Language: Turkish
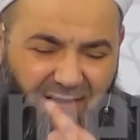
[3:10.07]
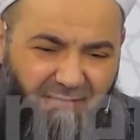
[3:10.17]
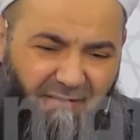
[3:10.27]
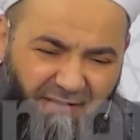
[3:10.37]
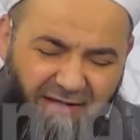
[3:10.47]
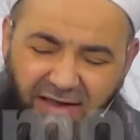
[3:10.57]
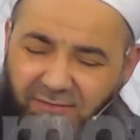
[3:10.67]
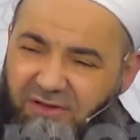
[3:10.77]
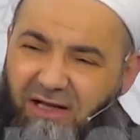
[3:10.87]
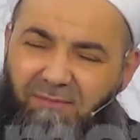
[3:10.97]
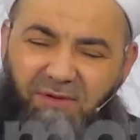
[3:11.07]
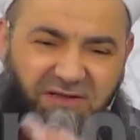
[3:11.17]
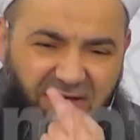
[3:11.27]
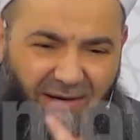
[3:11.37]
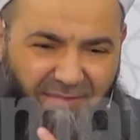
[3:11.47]
e, vefat etmişler, bir
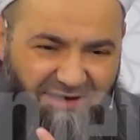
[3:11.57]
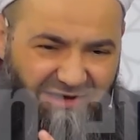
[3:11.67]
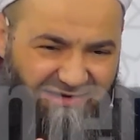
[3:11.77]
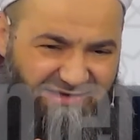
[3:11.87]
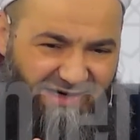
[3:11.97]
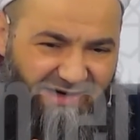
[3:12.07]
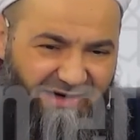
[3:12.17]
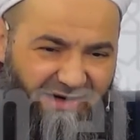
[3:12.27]
sahabe kalacak.